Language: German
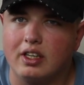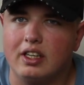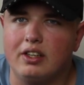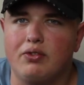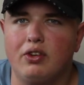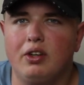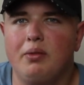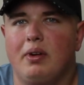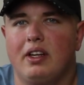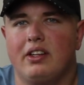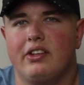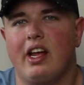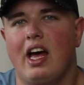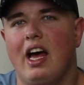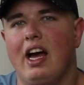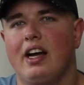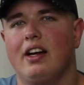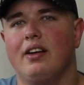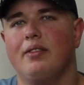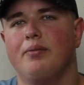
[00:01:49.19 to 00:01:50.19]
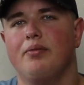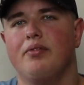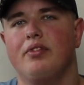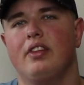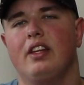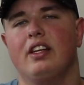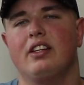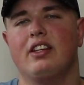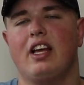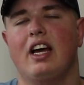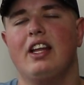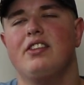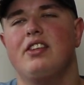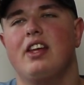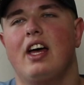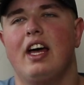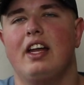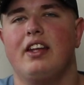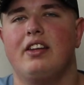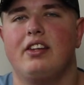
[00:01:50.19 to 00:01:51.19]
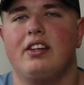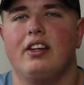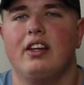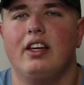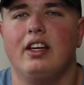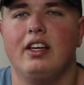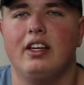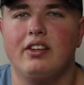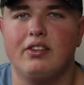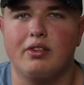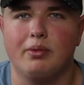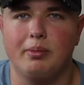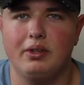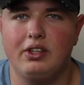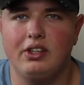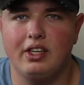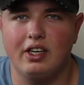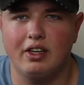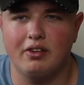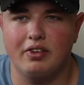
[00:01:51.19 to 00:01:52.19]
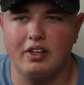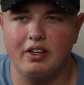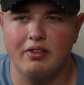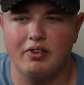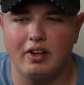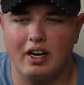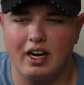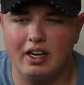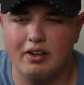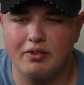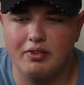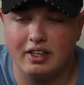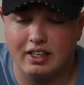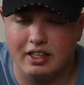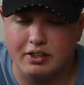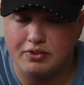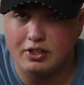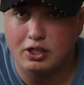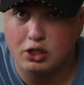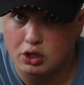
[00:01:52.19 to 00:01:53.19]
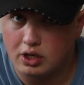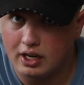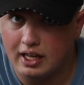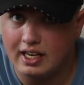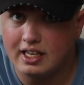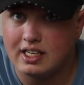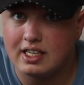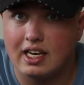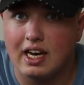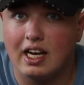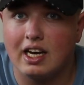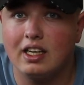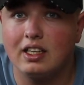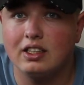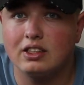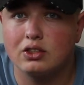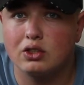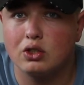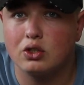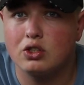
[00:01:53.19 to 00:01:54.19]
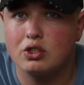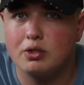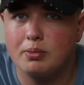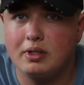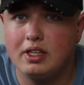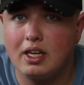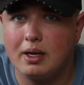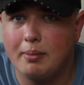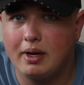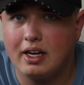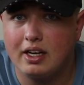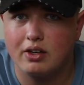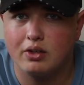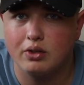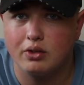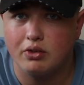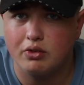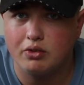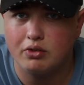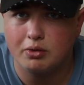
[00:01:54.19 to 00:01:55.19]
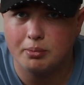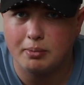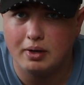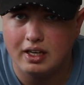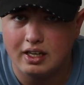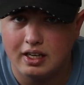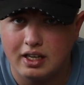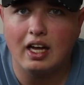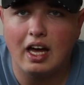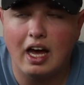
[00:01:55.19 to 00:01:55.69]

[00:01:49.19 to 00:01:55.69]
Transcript: Ich würde mal sagen, das Ganze hat äh, so ein bisschen auf jeden Fall angefangen. Ich will schon echt lange Social Media machen und YouTube machen.